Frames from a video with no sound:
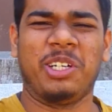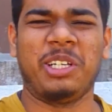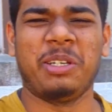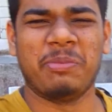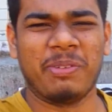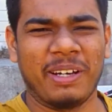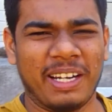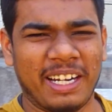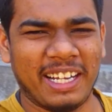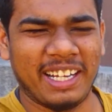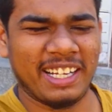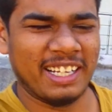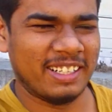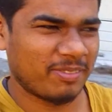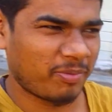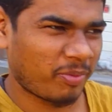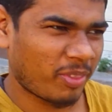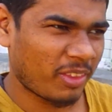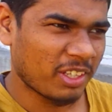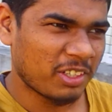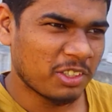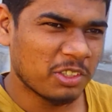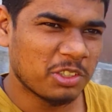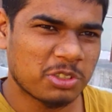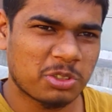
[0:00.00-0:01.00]
नहीं बनाया
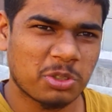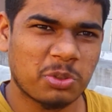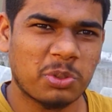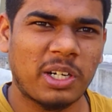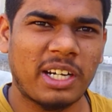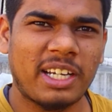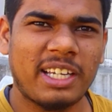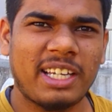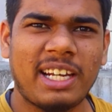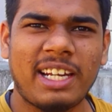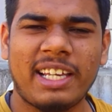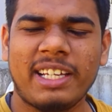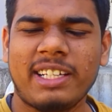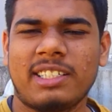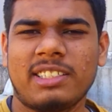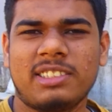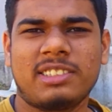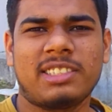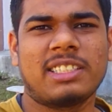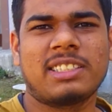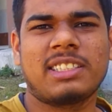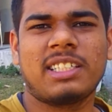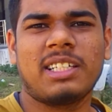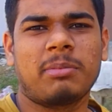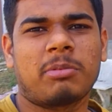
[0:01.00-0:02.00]
सो हुआ है लाइक
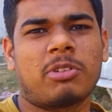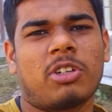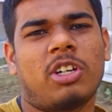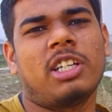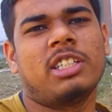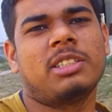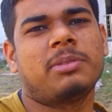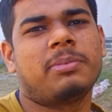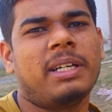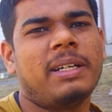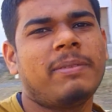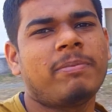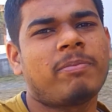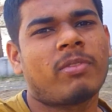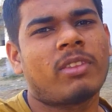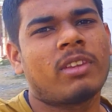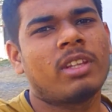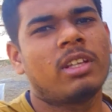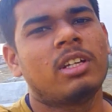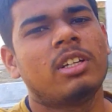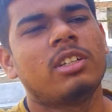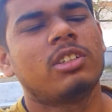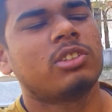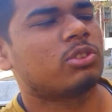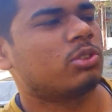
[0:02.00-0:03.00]
जैसे हम कॉलेज में
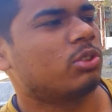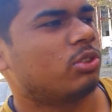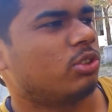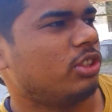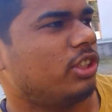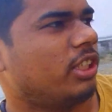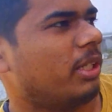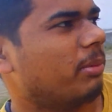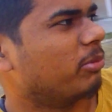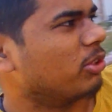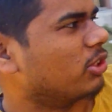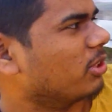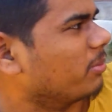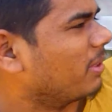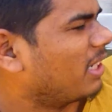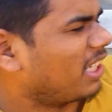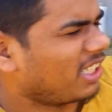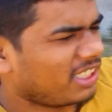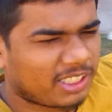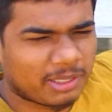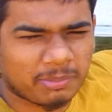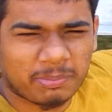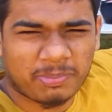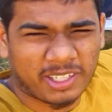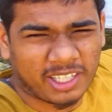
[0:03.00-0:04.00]
तो ये मुझे मिला
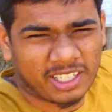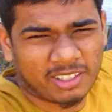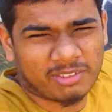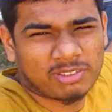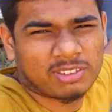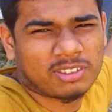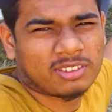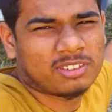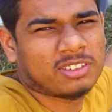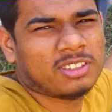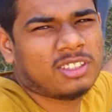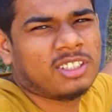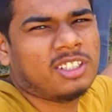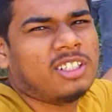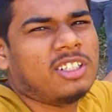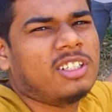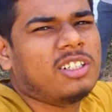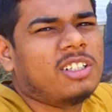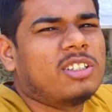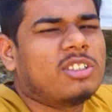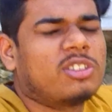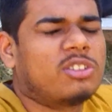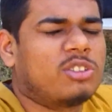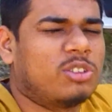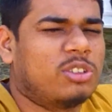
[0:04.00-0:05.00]
ये
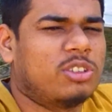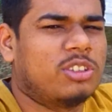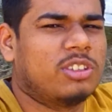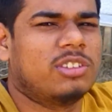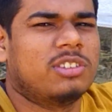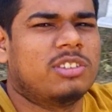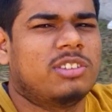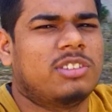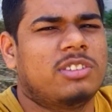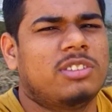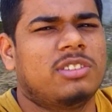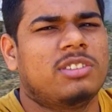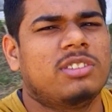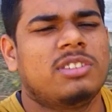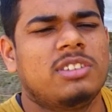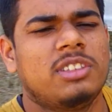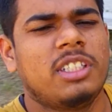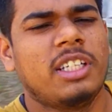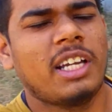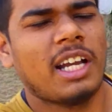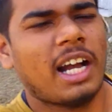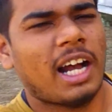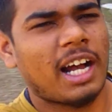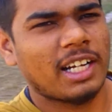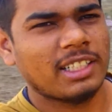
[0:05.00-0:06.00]
प्रणव तो
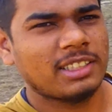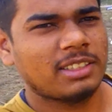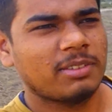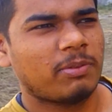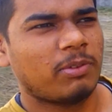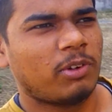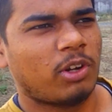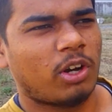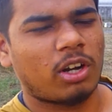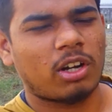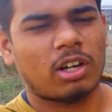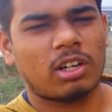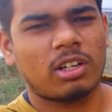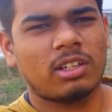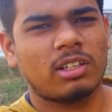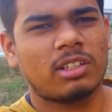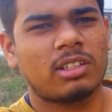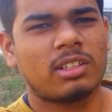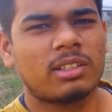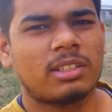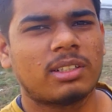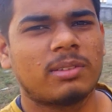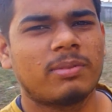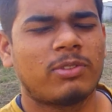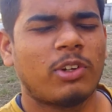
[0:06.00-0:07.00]
ये आज ब्लॉग
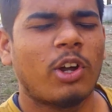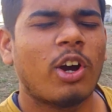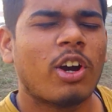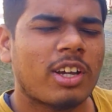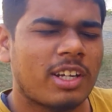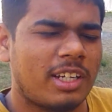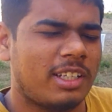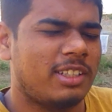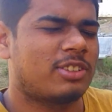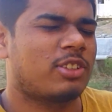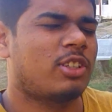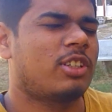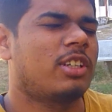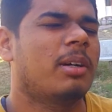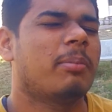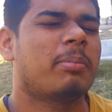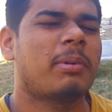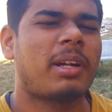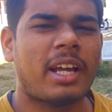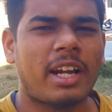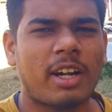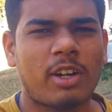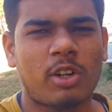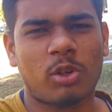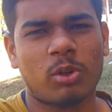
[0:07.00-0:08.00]
ब्लॉग नहीं सॉरी अपना
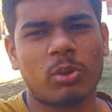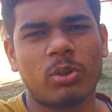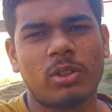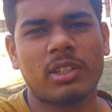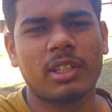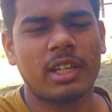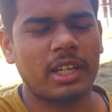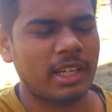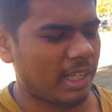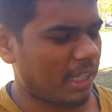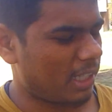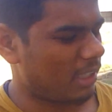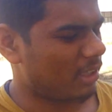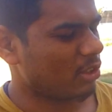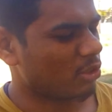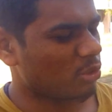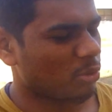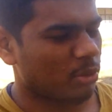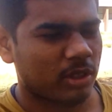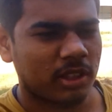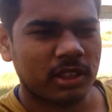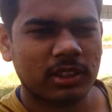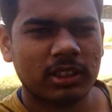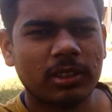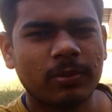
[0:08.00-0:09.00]
एक ड्रोन लेके आया था
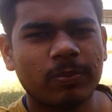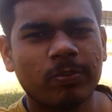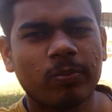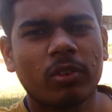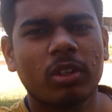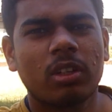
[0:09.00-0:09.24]
छोटा सा